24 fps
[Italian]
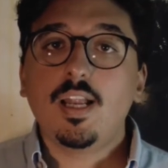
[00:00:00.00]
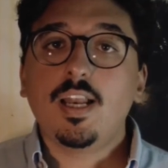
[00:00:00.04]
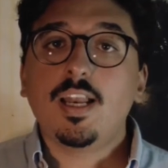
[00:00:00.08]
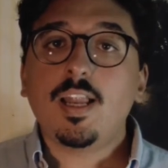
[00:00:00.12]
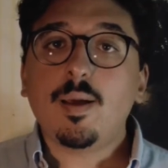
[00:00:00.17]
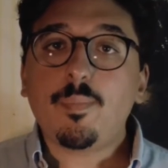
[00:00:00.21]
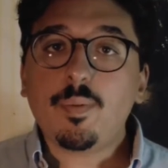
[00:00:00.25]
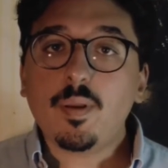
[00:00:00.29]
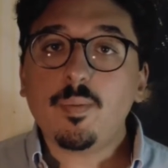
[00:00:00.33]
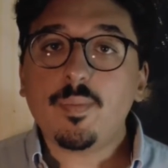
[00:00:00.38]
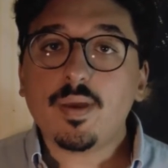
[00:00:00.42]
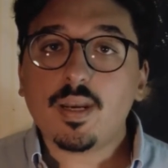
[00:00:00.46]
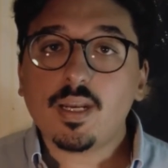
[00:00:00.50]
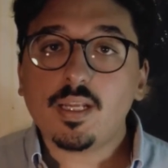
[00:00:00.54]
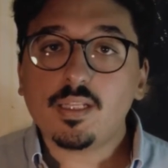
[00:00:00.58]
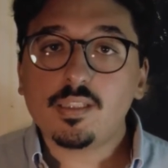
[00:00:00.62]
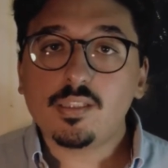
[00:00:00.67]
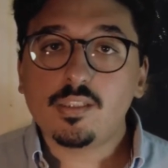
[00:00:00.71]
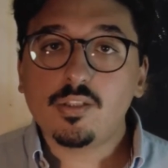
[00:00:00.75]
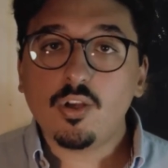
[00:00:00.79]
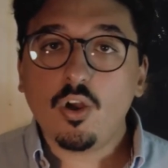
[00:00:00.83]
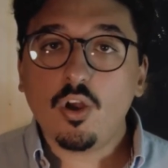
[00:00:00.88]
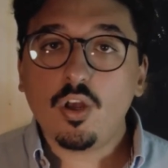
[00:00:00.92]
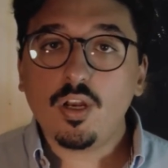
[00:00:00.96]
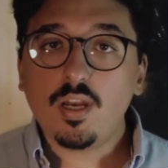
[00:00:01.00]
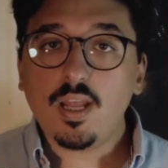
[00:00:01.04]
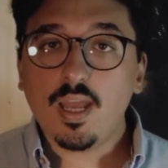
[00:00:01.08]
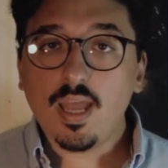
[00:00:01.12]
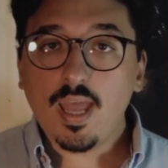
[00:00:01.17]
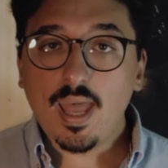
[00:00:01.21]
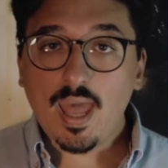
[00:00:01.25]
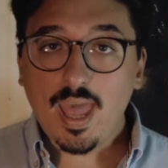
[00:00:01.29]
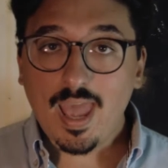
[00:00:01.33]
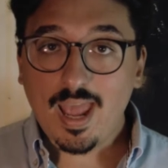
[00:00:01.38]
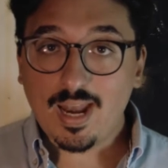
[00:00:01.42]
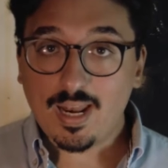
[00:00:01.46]
La prima
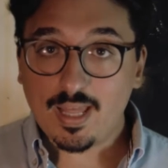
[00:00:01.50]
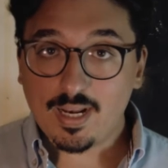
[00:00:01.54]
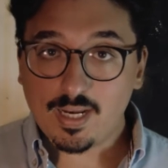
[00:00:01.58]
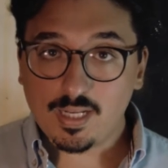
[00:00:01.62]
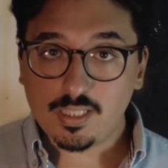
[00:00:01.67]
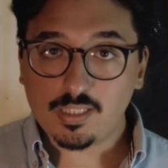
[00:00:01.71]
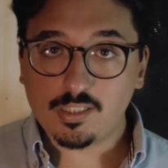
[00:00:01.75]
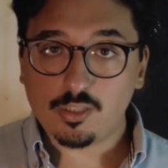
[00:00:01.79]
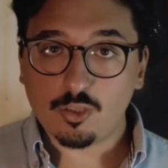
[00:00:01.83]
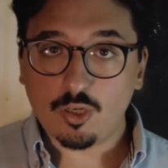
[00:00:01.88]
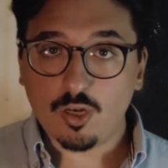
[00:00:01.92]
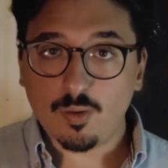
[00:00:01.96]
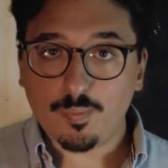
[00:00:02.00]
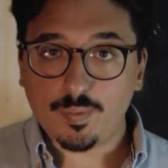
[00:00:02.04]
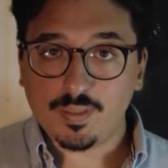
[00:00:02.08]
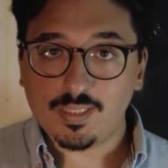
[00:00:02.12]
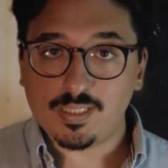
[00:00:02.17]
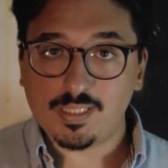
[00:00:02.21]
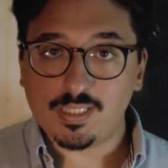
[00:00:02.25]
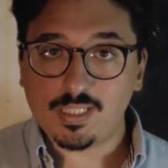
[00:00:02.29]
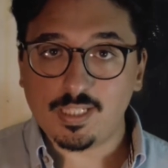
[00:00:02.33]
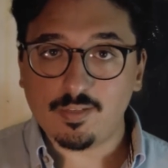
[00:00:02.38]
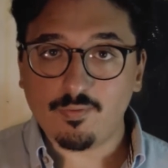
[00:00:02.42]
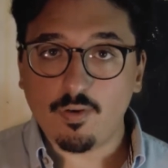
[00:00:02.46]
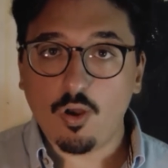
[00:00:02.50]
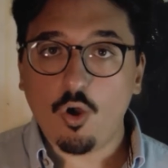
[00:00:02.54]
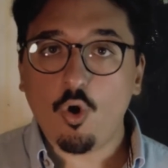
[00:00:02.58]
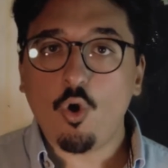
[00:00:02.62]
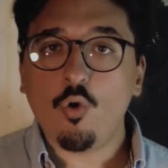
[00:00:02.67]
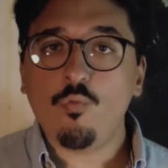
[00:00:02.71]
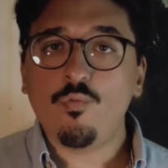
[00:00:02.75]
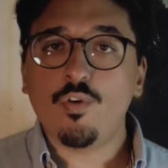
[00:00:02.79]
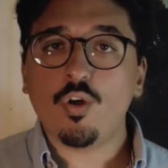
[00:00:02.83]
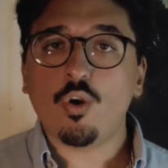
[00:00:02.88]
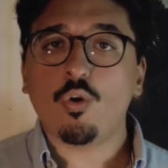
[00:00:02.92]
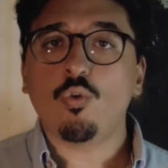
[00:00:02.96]
reazione è la reazione passiva,
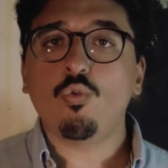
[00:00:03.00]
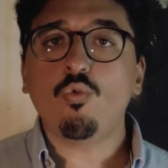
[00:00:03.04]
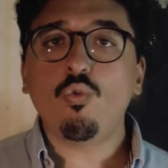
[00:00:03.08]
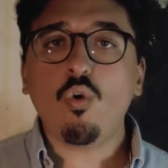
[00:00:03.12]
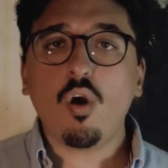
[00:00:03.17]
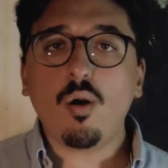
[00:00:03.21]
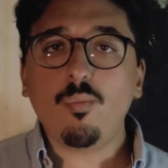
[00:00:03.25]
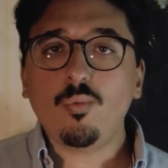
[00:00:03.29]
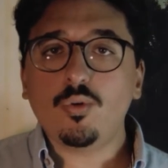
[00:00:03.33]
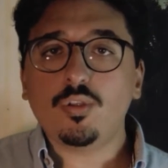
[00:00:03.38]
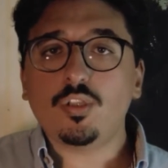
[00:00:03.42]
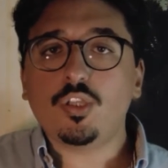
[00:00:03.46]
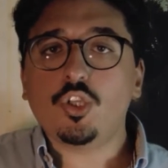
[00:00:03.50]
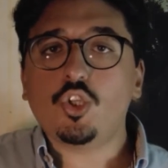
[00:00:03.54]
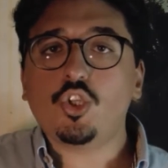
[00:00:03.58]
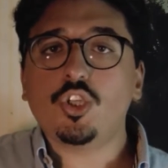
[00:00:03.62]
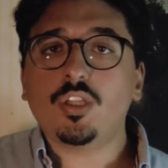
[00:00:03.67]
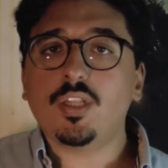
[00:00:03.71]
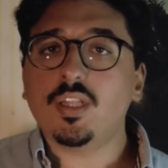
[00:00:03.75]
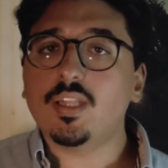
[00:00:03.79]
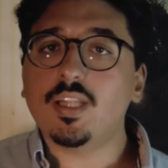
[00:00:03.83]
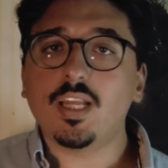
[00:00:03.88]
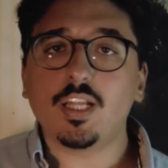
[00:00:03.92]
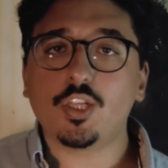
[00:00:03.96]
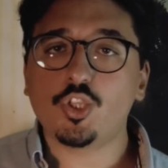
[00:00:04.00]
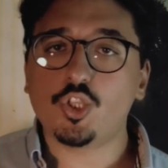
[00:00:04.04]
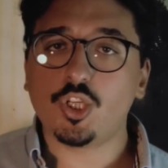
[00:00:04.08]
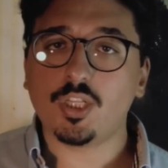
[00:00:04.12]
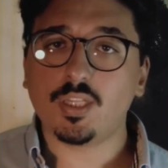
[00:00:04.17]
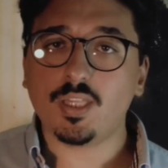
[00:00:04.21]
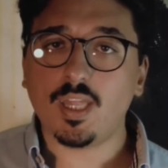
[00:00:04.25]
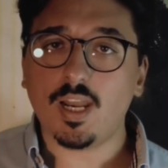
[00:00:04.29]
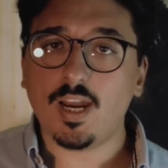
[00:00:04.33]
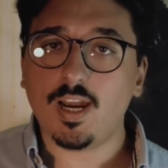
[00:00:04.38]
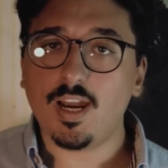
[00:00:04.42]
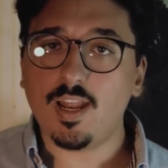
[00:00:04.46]
ovvero l'uomo decide di
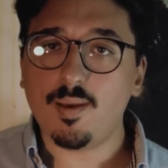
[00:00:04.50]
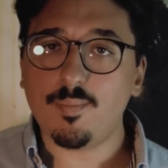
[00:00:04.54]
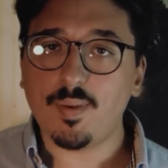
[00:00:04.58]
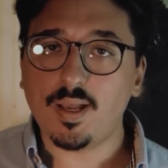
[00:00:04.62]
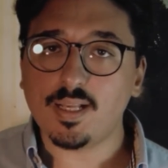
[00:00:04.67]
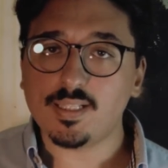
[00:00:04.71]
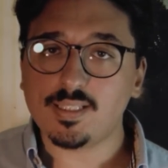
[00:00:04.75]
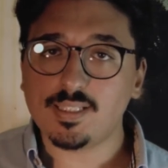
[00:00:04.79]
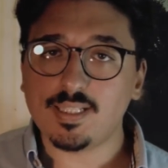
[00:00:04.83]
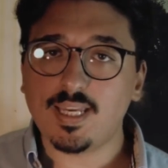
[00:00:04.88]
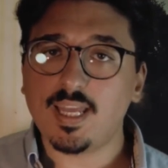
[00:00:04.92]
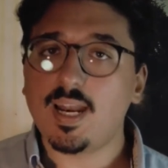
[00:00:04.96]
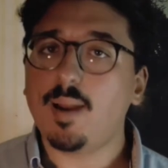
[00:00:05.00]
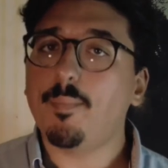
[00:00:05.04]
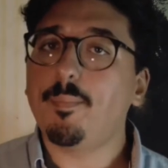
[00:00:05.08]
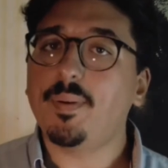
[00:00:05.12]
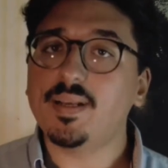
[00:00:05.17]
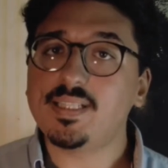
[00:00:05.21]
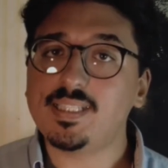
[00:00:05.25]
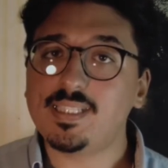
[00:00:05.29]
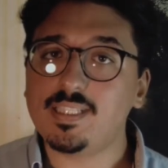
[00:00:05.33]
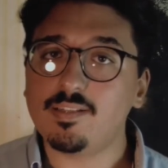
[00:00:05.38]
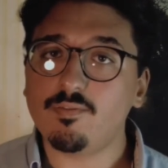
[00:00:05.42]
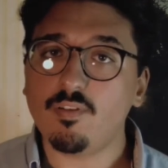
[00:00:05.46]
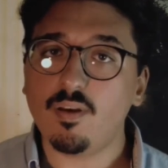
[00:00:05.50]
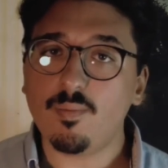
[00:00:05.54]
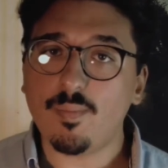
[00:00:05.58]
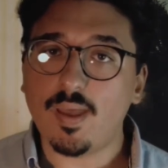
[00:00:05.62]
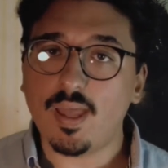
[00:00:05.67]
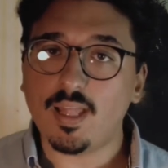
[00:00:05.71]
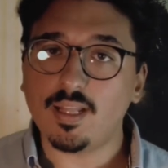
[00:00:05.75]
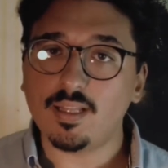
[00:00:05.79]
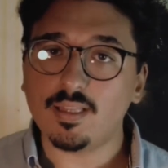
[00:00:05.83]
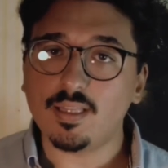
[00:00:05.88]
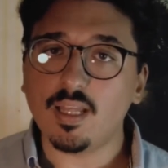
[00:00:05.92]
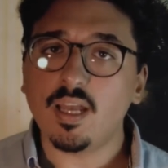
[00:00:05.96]
accettare la maschera
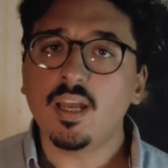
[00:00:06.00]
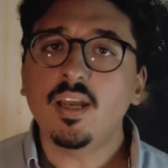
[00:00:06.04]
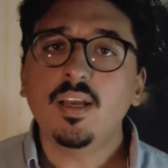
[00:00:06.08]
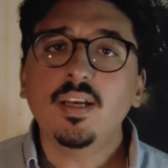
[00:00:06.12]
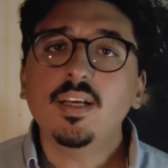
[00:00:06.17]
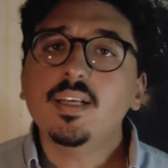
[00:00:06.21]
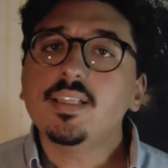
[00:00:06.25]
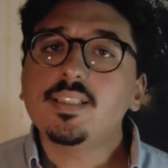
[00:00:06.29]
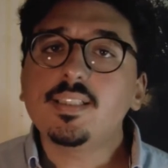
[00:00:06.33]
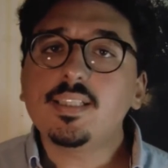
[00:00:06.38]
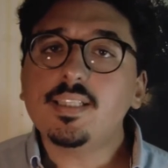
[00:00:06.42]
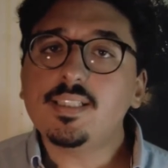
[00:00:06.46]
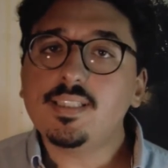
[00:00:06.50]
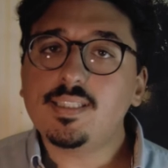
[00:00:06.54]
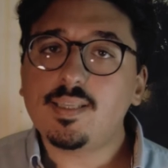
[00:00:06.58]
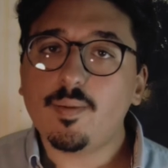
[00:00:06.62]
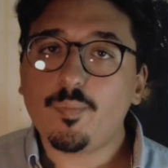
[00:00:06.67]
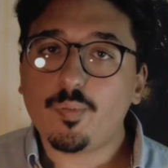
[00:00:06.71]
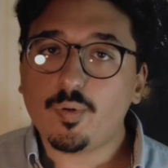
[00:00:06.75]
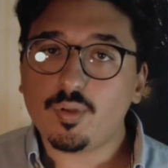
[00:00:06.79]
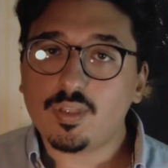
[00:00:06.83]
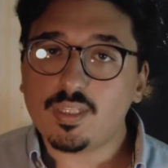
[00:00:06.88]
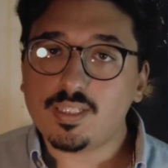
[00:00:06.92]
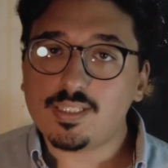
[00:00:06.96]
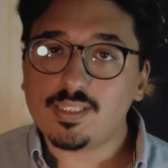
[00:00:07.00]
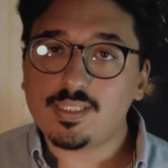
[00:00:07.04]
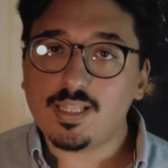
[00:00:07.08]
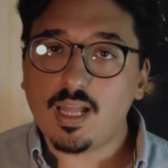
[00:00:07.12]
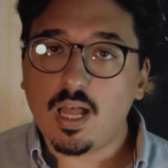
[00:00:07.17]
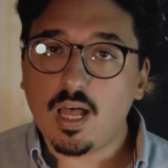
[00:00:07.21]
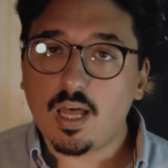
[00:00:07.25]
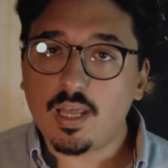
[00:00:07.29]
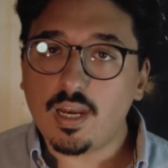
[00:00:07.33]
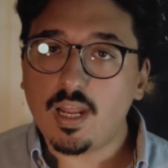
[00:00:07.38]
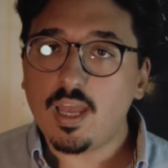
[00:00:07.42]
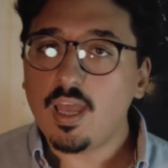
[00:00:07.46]
passivamente, senza
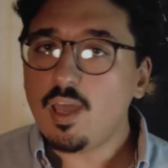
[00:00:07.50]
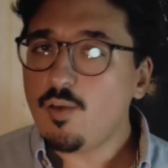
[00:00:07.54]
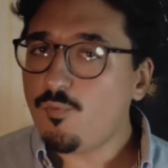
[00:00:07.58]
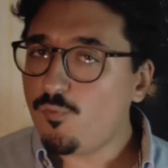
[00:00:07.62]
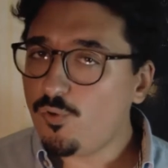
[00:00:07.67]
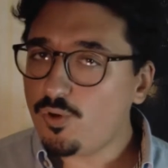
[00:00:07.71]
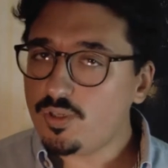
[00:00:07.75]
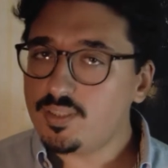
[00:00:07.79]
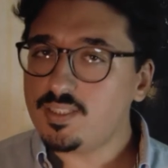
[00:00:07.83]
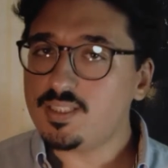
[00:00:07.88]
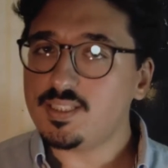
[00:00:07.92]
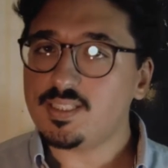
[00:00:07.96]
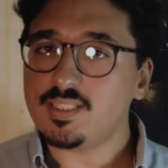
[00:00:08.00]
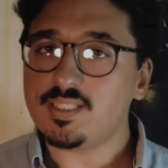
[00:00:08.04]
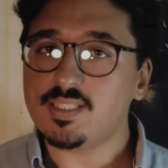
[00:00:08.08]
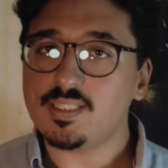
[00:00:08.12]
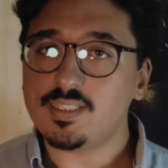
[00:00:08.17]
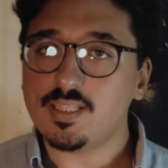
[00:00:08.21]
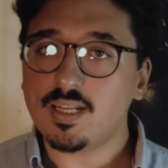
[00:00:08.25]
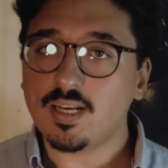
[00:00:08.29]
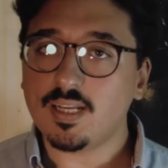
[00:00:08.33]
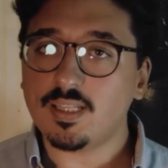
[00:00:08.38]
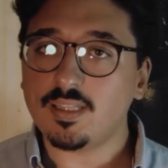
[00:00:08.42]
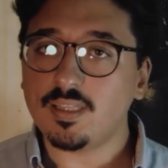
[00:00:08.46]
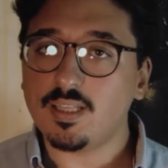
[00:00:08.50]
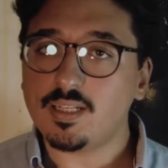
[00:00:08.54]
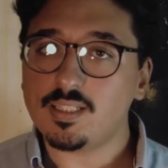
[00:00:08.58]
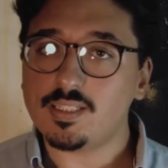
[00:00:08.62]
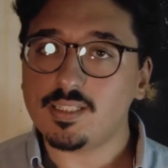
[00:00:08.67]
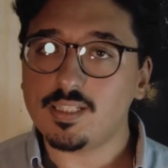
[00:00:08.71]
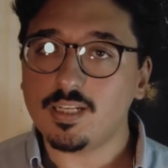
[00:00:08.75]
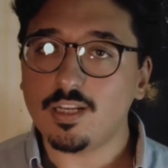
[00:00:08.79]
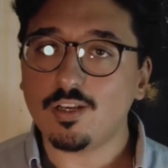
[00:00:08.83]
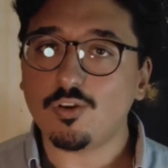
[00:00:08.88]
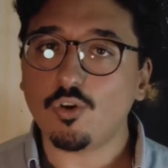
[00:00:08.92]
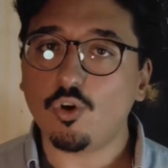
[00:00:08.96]
protestare e forse senza
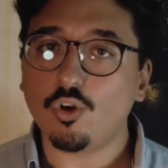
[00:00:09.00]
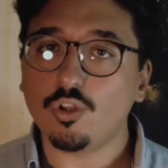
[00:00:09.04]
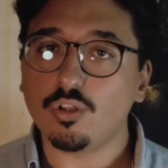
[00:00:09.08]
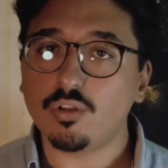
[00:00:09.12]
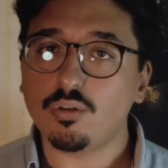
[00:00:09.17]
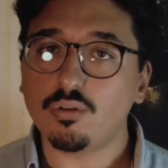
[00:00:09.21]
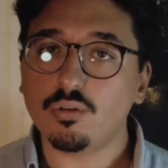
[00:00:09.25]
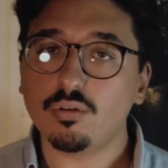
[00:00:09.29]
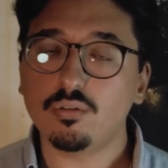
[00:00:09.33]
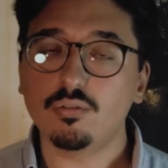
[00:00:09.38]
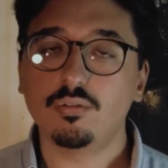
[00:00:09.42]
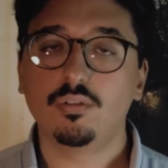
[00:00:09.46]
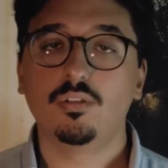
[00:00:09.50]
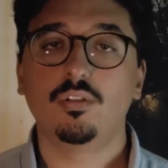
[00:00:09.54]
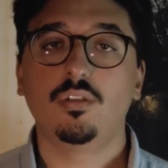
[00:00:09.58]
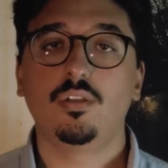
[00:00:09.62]
rendersene conto.